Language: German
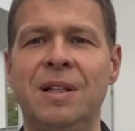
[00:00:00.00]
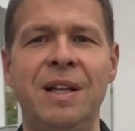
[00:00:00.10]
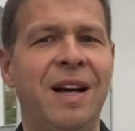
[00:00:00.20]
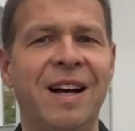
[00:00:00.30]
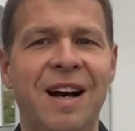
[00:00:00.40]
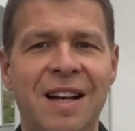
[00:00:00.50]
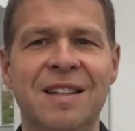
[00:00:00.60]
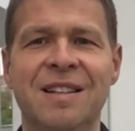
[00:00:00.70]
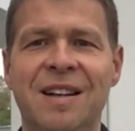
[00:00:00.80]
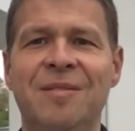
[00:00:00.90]
ja
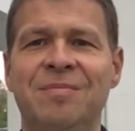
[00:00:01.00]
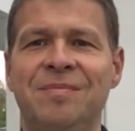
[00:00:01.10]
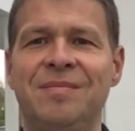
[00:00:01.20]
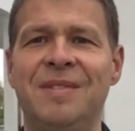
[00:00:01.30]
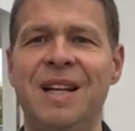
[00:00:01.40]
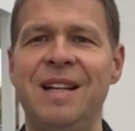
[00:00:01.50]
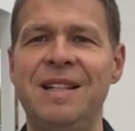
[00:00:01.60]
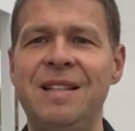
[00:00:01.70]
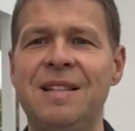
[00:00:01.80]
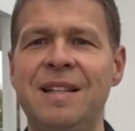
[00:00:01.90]
gerade da. Dieses